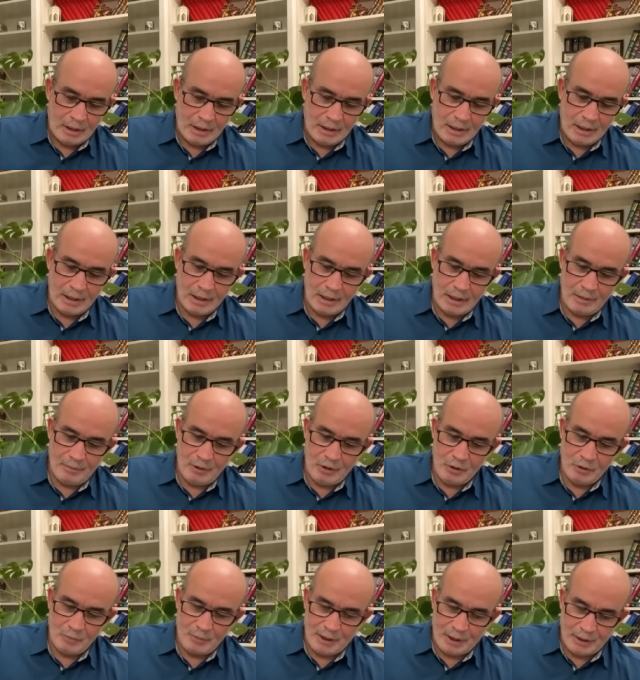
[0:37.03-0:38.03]
هذا كان قبل
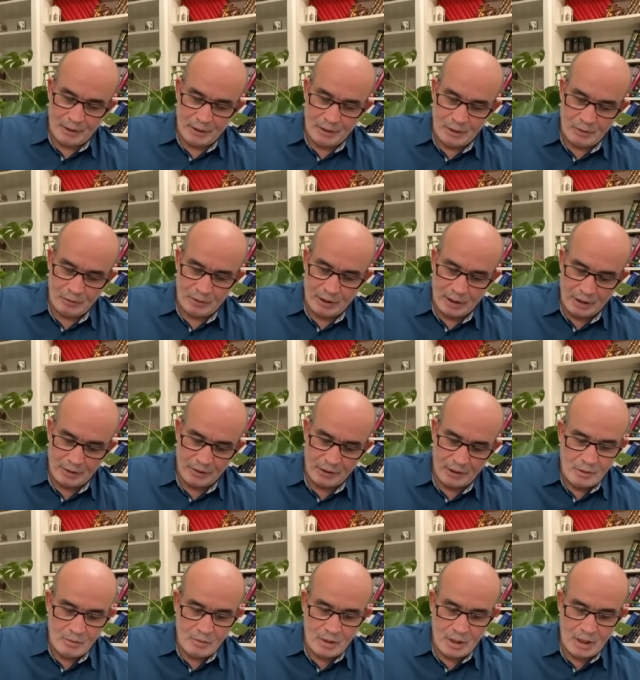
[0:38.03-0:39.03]
يومين أو ثلاثة
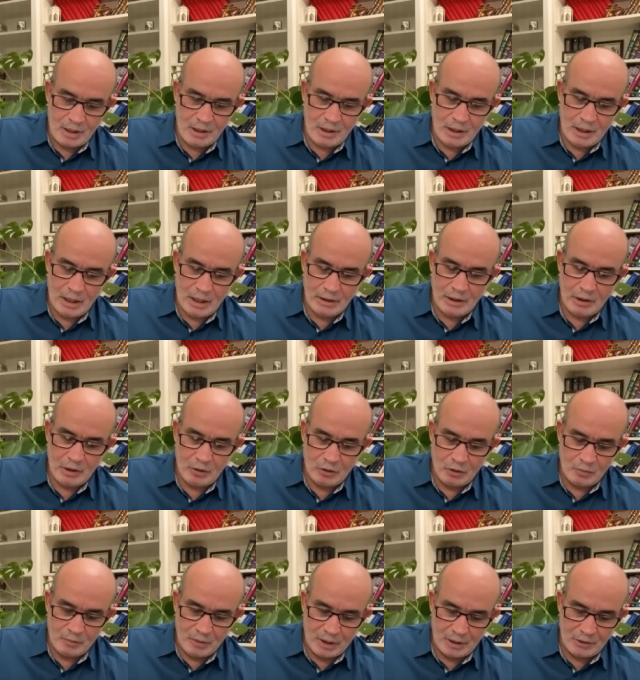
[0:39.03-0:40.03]
وهذه كانت
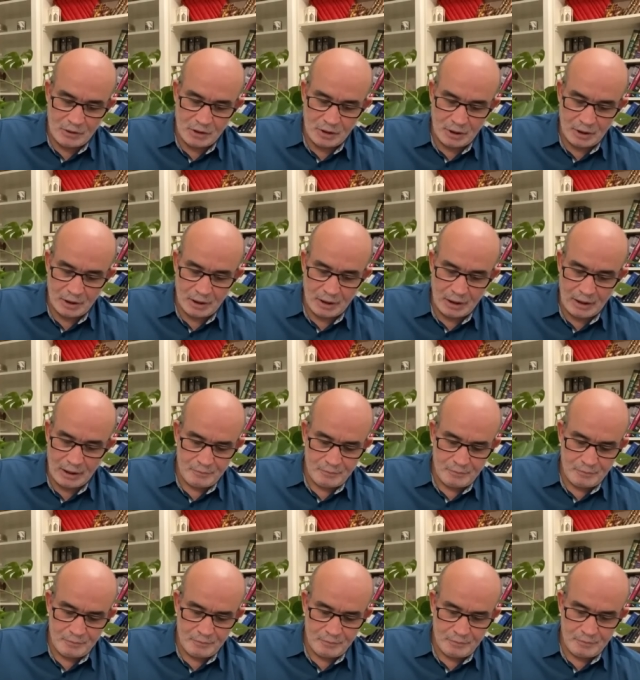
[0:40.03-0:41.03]
اليوم عند شنقريح
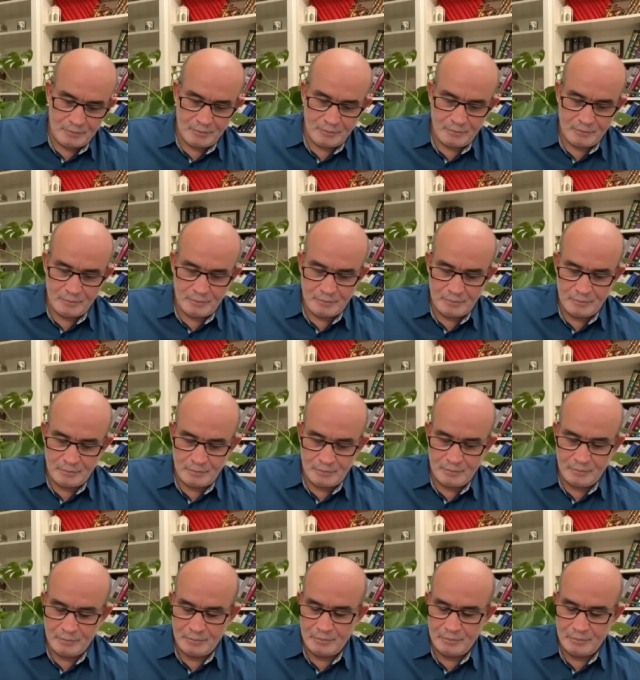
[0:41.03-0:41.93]
أريد بهذه